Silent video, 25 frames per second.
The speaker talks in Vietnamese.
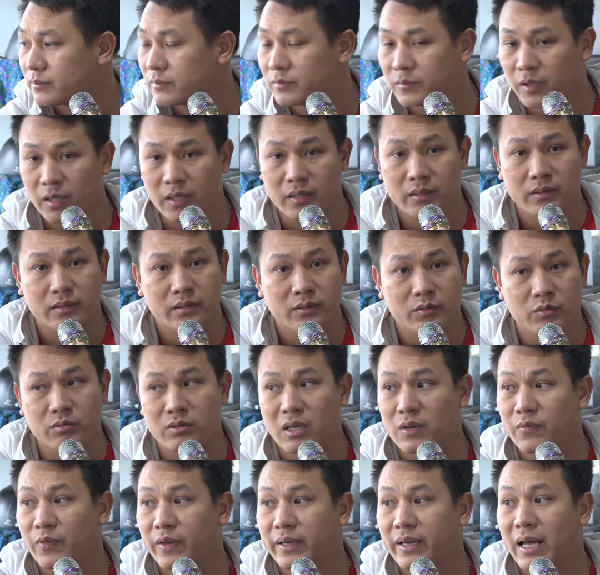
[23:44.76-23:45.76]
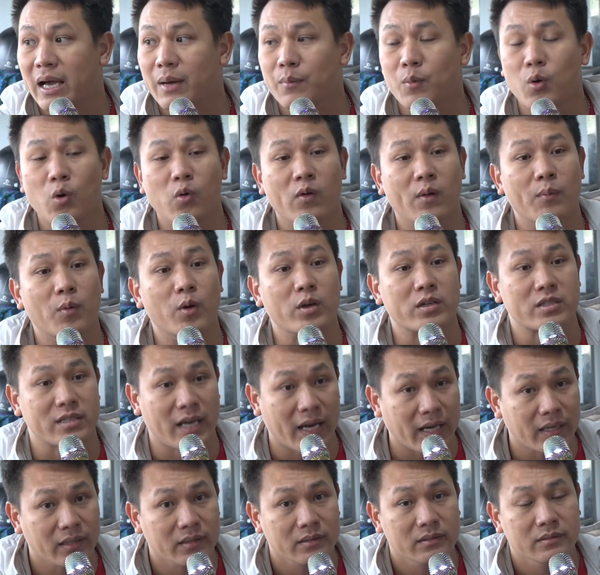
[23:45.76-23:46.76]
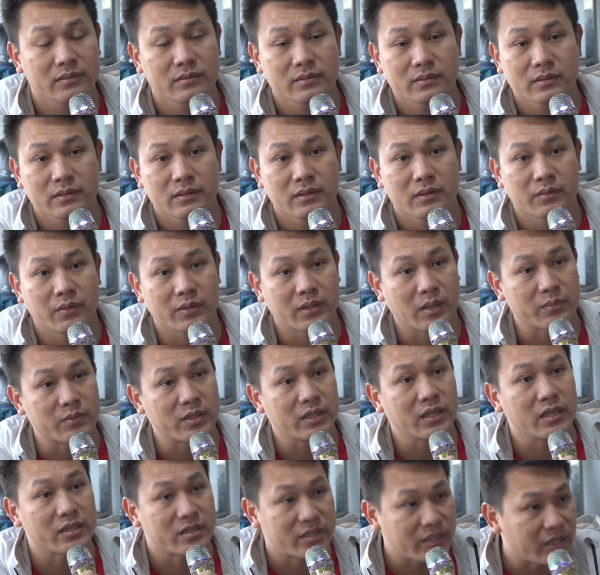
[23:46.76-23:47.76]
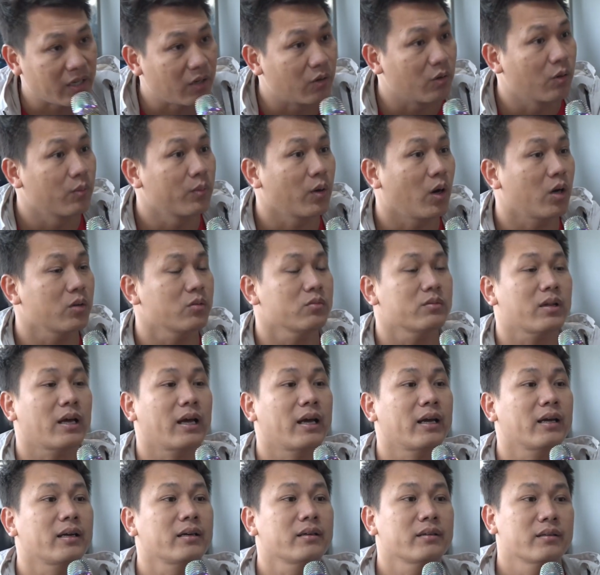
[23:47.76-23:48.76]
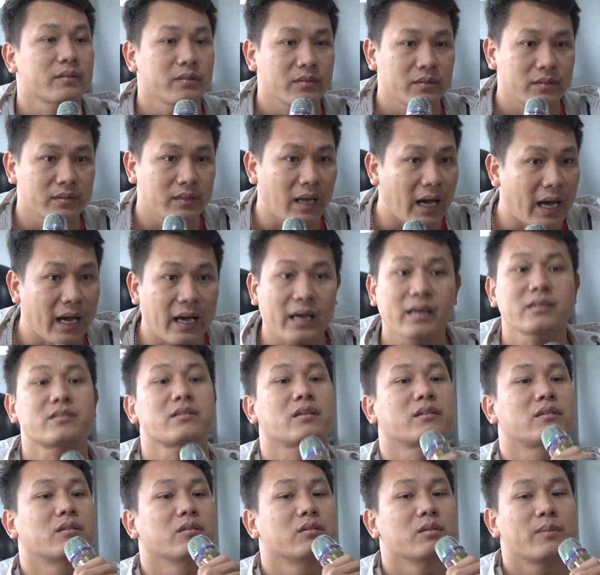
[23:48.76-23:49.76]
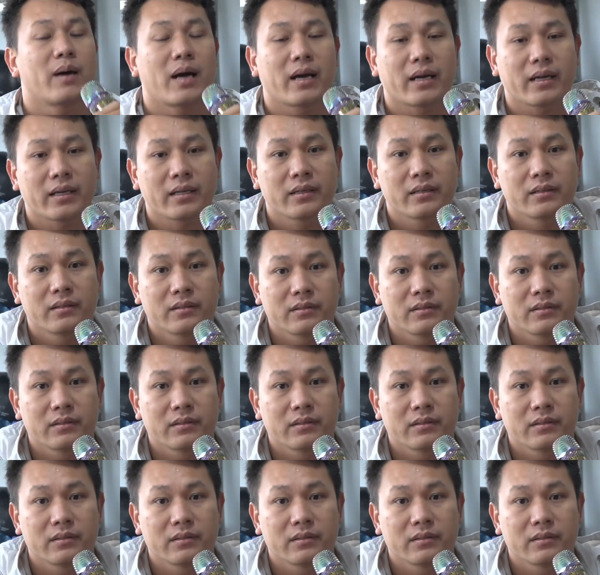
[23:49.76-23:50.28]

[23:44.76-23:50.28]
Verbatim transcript: vâng chúng ta phải đá bù vào buổi sáng và thậm chí là chiều hôm đó chúng ta đá trận thứ ba này